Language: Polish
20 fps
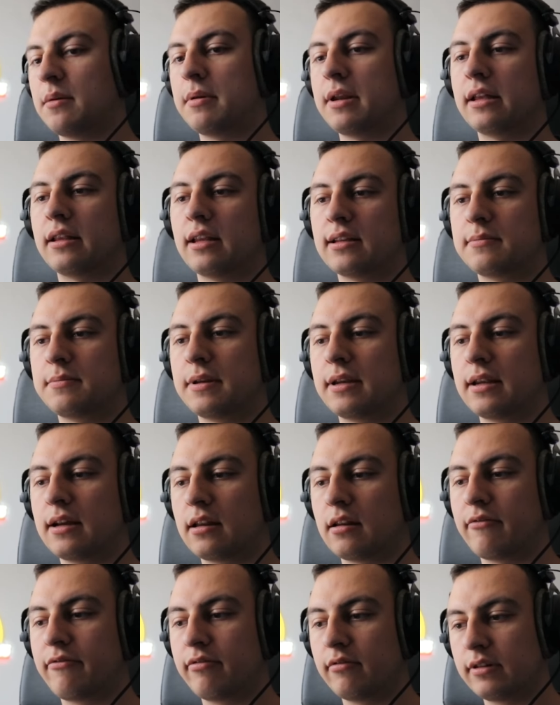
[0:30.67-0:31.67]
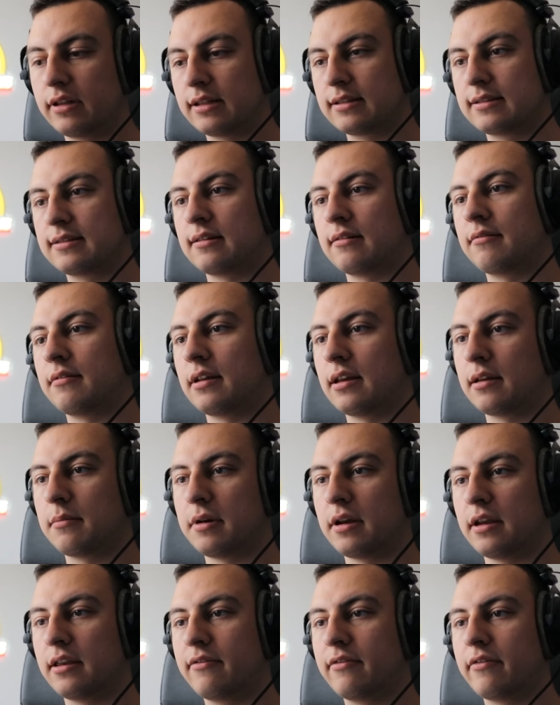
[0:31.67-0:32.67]
Dobra, ja teraz będę grał full dead zone
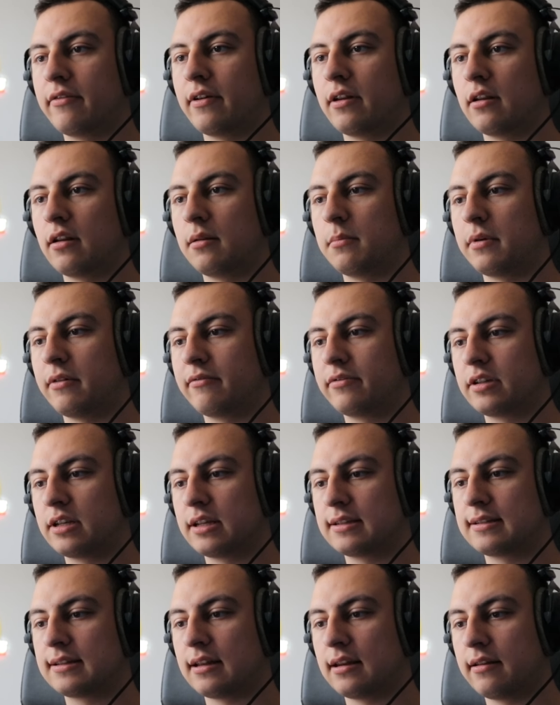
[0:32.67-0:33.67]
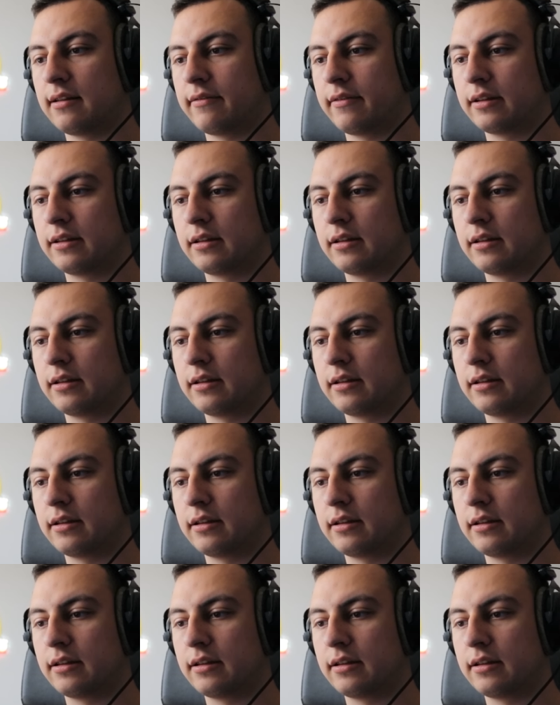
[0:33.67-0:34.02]
chyba i wywalone mam w nawet.